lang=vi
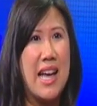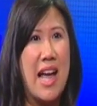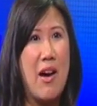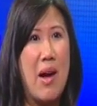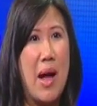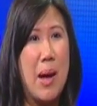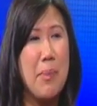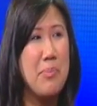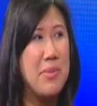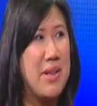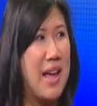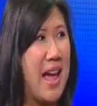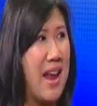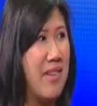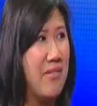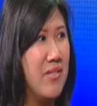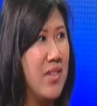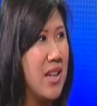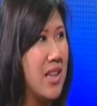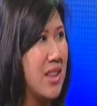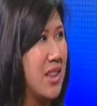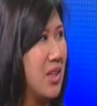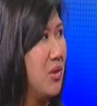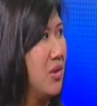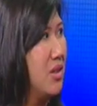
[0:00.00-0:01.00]
cao áp nhãn với
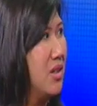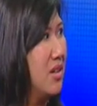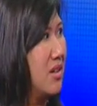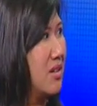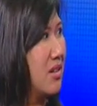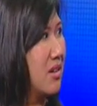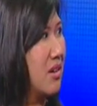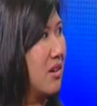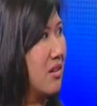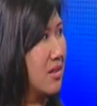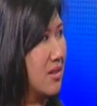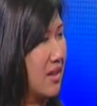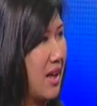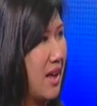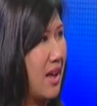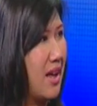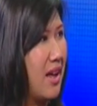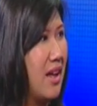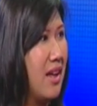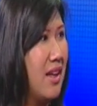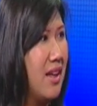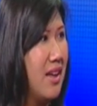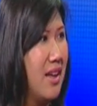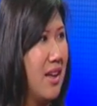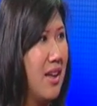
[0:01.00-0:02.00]
lại tiểu đường nó có
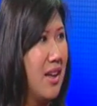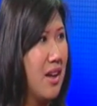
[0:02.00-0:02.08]
thể